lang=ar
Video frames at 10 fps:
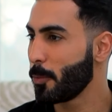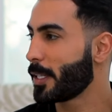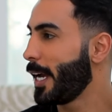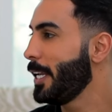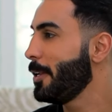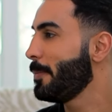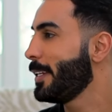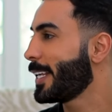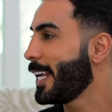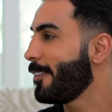
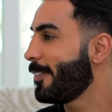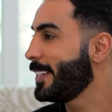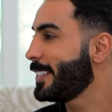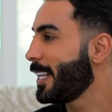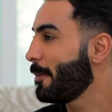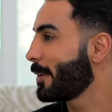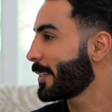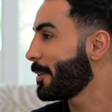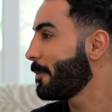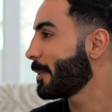وتعلمني كيف انت
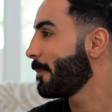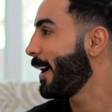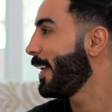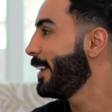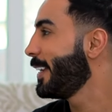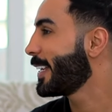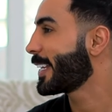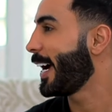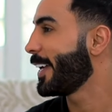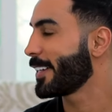مرتبط
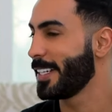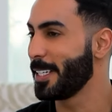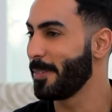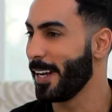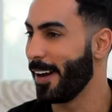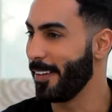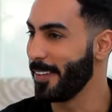بهالكائنات الجميله